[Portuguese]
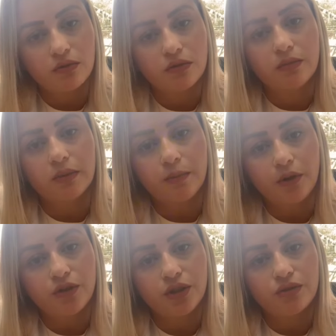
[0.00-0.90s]
a corpo
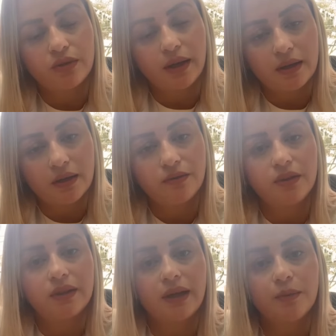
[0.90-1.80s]
pode ajudar a
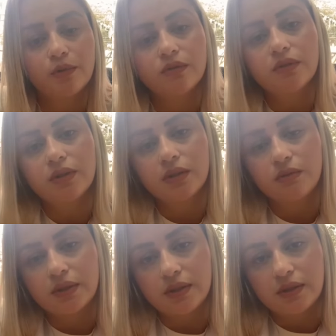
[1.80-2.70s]
evitar a
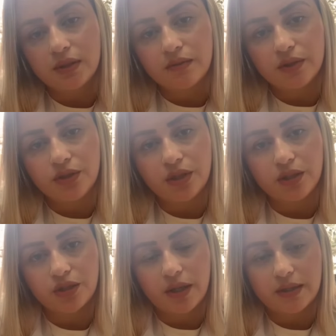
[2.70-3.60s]
produção excessiva de
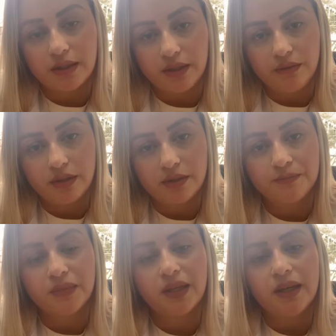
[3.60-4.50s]
radicais livres.
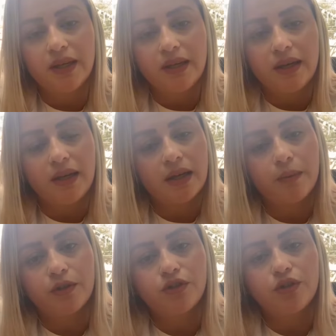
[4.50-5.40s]
Ela é
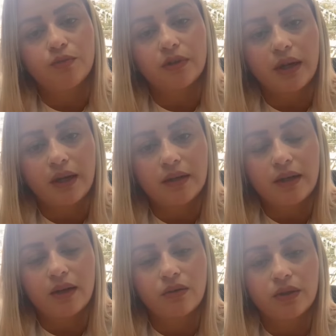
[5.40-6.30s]
capaz de estimular
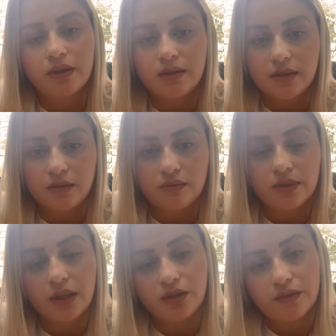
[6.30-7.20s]
a cognição
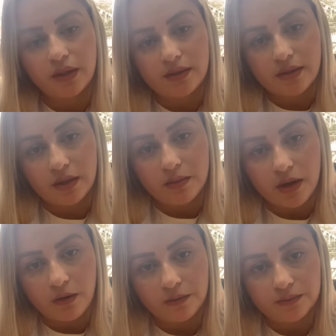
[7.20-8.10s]
e a atividade
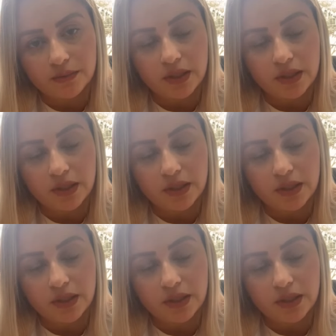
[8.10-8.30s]
cerebral,